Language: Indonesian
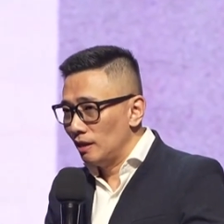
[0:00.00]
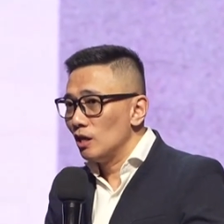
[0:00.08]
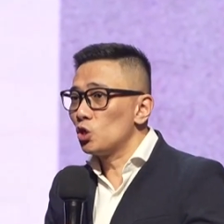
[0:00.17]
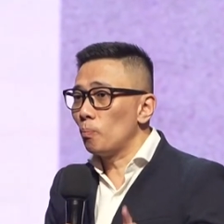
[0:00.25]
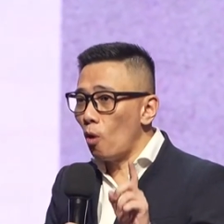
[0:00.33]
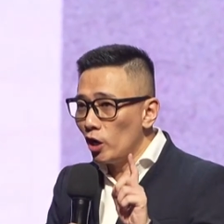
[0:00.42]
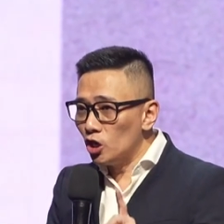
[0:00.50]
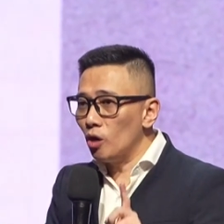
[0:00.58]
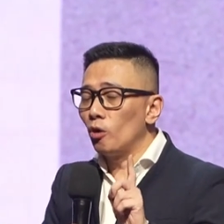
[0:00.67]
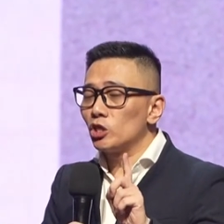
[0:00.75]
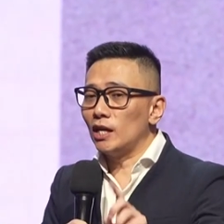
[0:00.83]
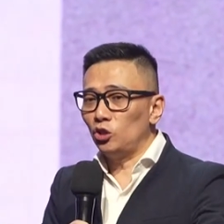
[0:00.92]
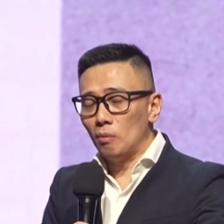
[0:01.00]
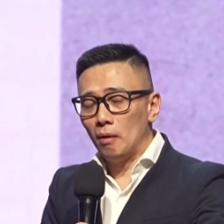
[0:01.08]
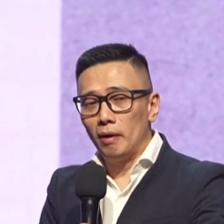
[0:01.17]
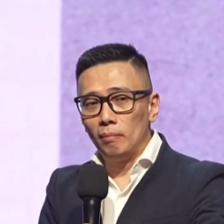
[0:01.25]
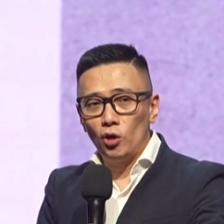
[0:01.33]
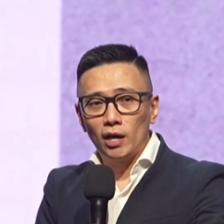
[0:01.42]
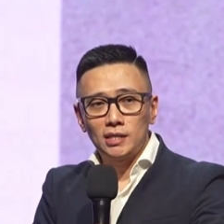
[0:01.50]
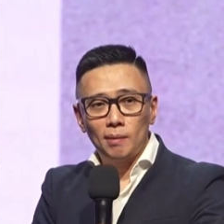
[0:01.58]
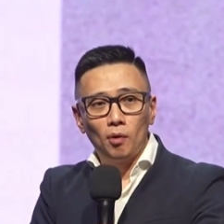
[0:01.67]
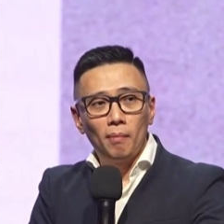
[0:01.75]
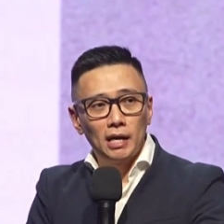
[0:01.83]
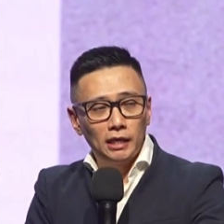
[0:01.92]
So poin nomor satu Bapak Ibu yang saya
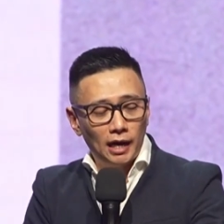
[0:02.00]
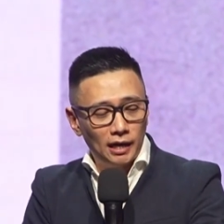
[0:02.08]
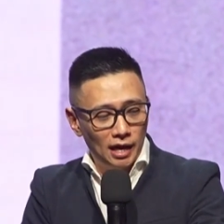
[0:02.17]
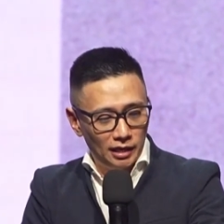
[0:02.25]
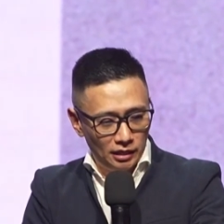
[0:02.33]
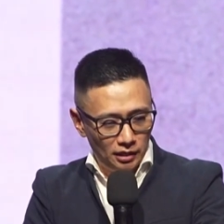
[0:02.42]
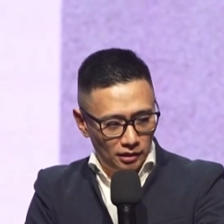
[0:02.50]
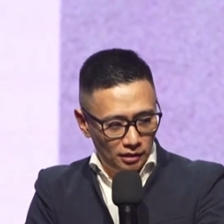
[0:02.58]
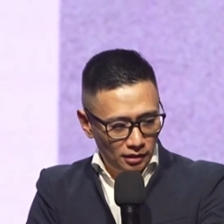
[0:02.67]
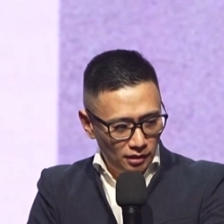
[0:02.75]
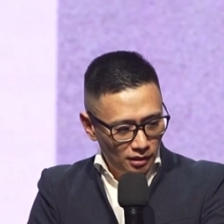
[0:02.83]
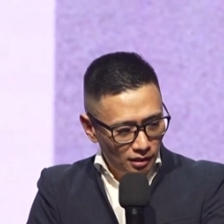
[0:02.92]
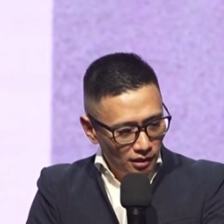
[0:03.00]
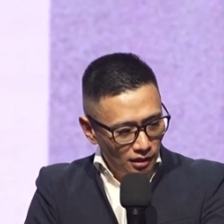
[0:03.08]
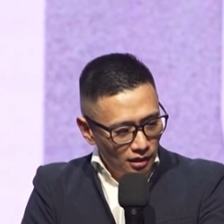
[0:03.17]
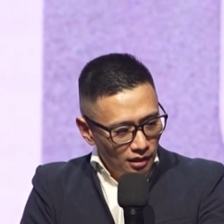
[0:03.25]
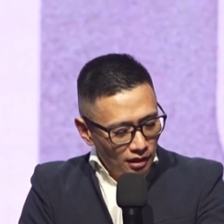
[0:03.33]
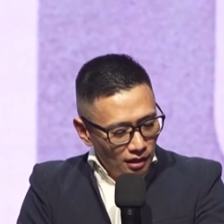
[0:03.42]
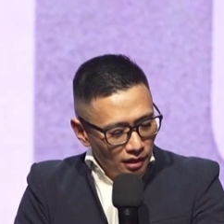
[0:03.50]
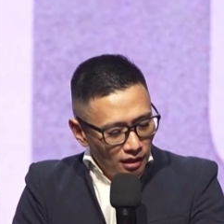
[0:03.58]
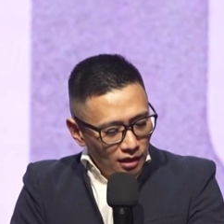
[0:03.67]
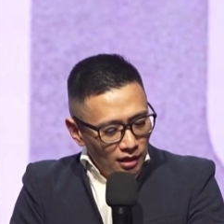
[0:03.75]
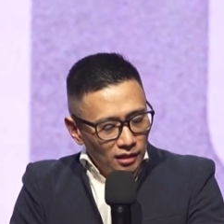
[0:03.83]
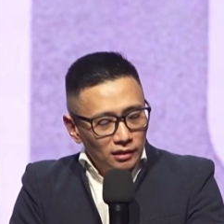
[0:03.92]
mau bagikan hari ini
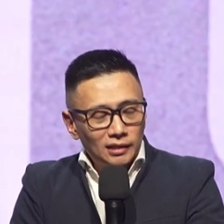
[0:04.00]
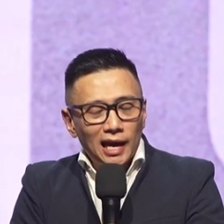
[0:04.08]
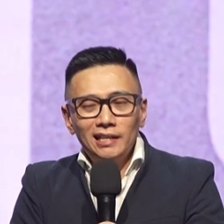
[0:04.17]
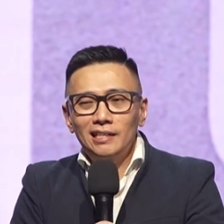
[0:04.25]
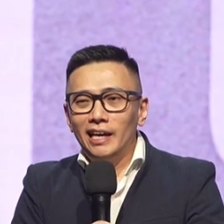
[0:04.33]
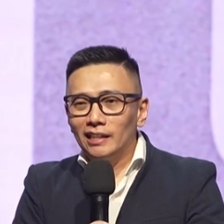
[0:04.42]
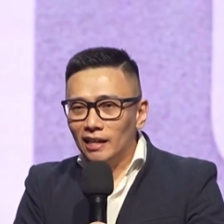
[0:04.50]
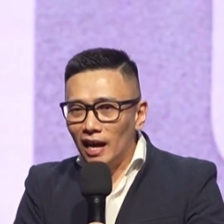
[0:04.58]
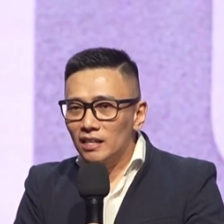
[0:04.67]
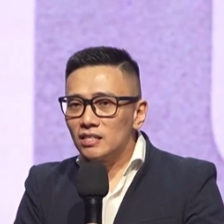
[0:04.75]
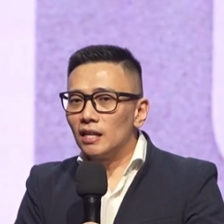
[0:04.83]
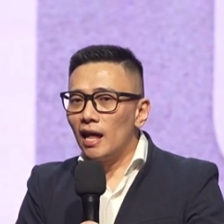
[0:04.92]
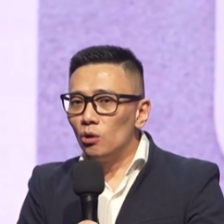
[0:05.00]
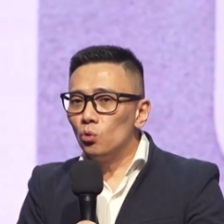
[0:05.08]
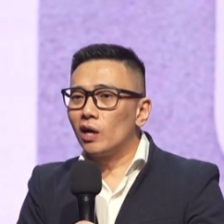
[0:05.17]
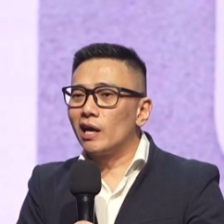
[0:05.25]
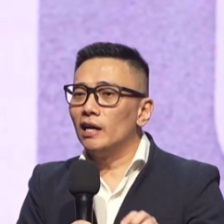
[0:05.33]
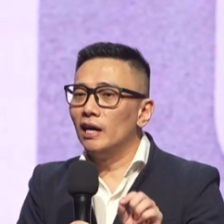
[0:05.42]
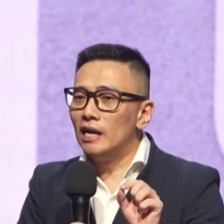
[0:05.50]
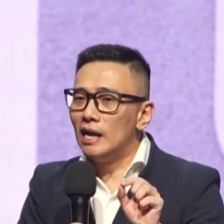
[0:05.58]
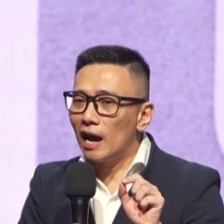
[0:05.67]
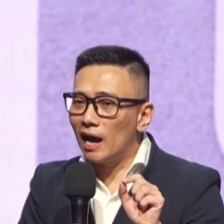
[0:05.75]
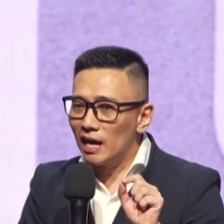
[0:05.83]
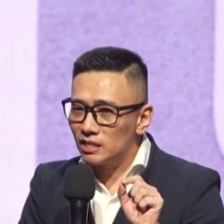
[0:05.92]
targetkan selalu
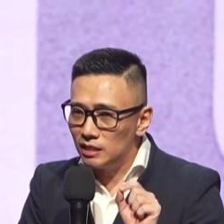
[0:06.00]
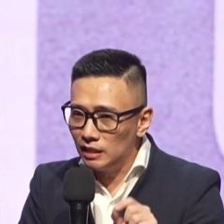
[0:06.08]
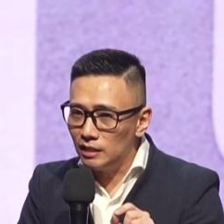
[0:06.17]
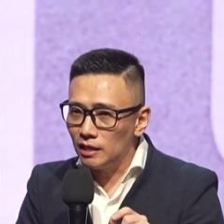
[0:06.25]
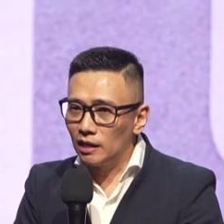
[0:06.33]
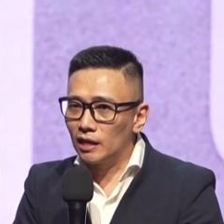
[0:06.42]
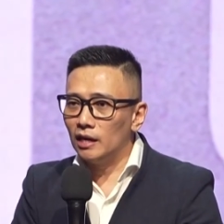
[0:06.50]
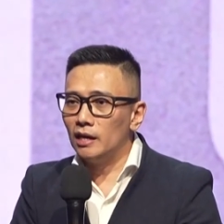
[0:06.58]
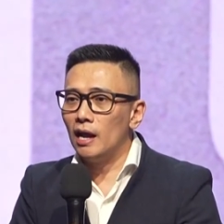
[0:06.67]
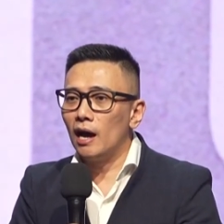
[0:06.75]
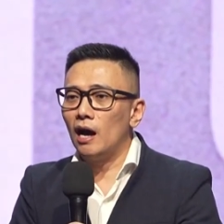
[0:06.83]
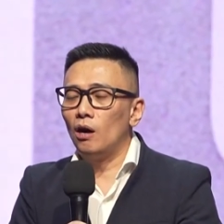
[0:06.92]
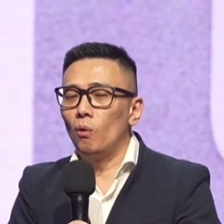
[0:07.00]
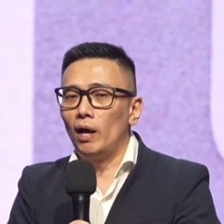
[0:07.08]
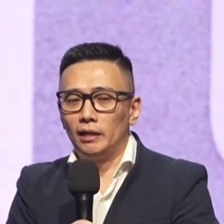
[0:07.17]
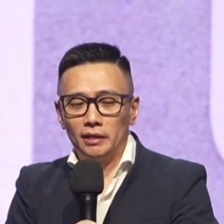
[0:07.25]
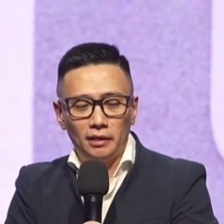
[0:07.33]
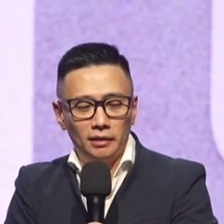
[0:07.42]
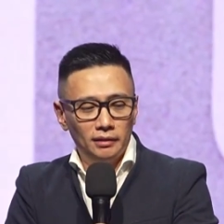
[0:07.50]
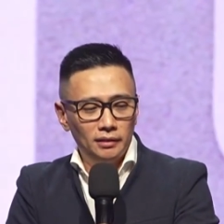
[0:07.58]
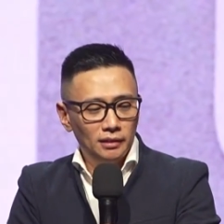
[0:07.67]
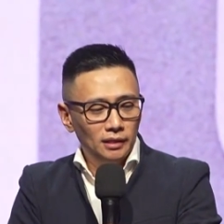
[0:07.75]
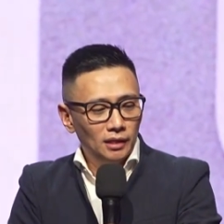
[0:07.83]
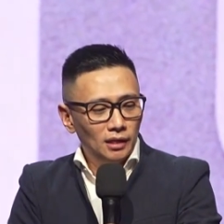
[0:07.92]
kehendak aslinya, kehendak awalnya,
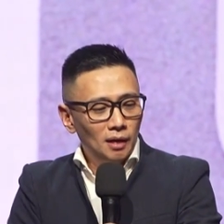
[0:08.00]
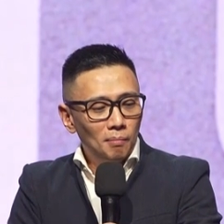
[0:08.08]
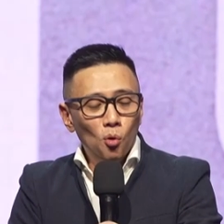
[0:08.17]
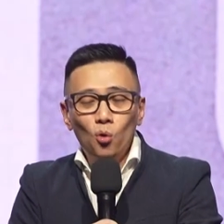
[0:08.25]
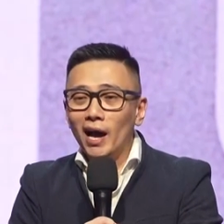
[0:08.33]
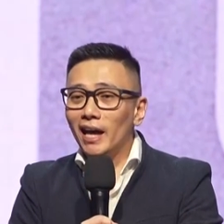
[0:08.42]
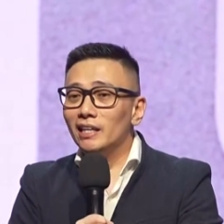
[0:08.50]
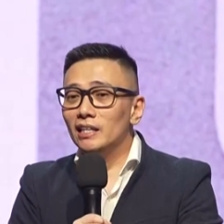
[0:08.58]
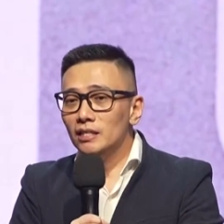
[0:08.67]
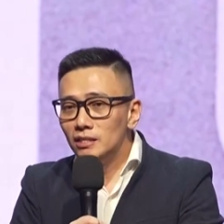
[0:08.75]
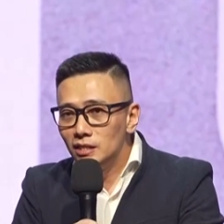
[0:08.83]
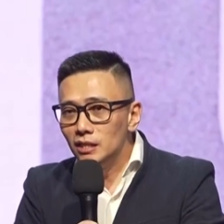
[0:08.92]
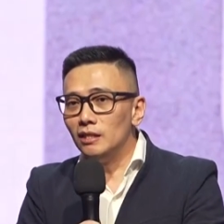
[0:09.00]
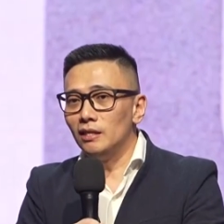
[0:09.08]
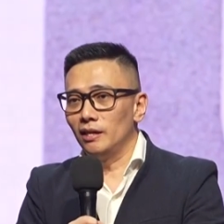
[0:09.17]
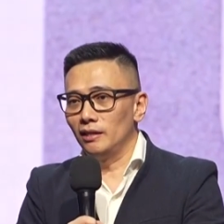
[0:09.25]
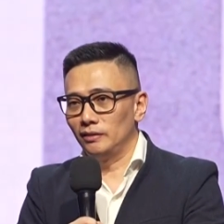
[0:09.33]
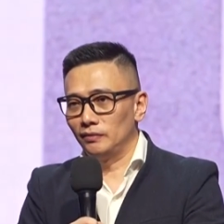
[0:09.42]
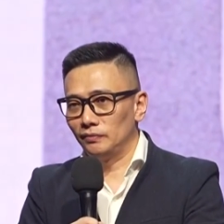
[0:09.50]
bukan izinnya.